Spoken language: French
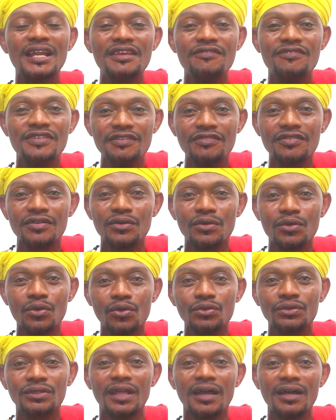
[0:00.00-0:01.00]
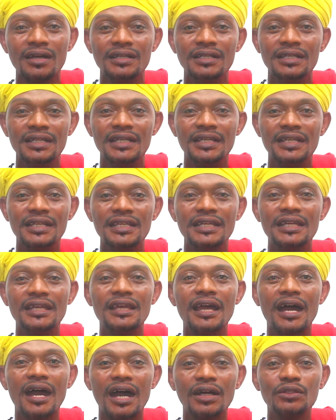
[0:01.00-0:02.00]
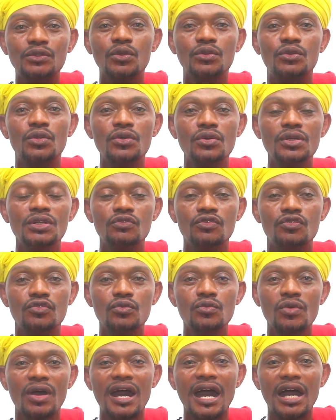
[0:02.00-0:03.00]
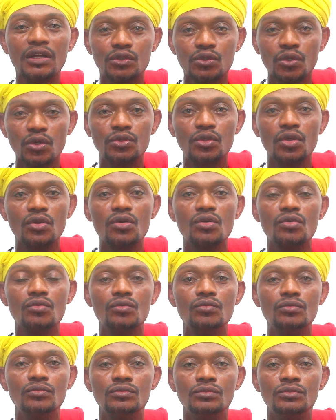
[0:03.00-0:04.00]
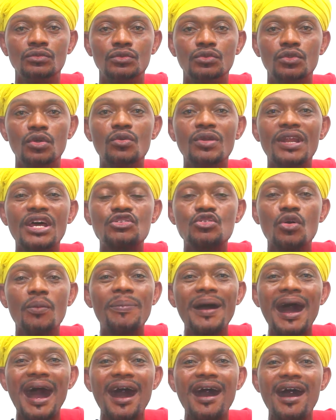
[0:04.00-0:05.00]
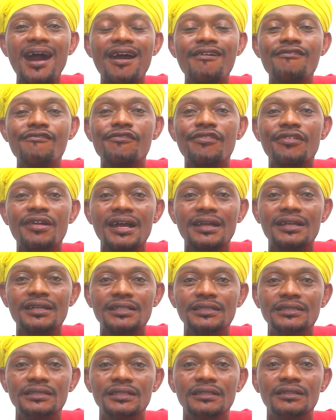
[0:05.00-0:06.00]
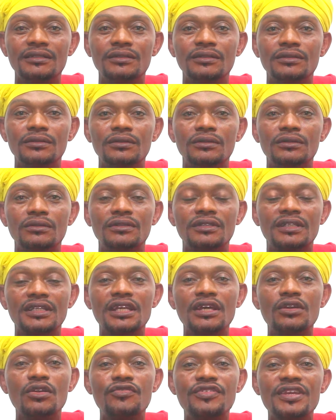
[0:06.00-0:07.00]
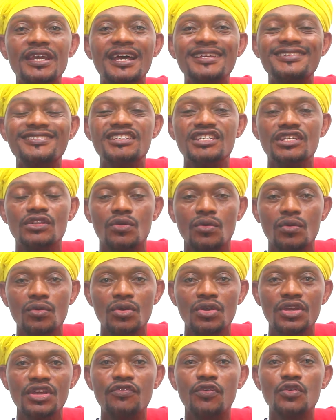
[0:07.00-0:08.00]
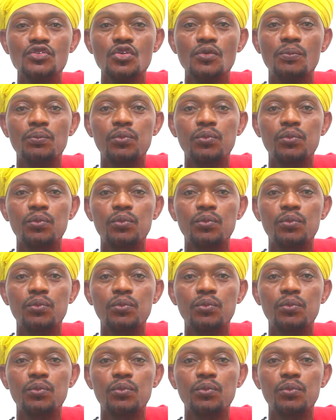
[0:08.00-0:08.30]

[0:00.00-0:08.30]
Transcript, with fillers: allez vivre longtemps et entretenons-nous. Entretenons-nous. Ne nous laissons pas en vrac rien ne vient ni l'eau. Il faut se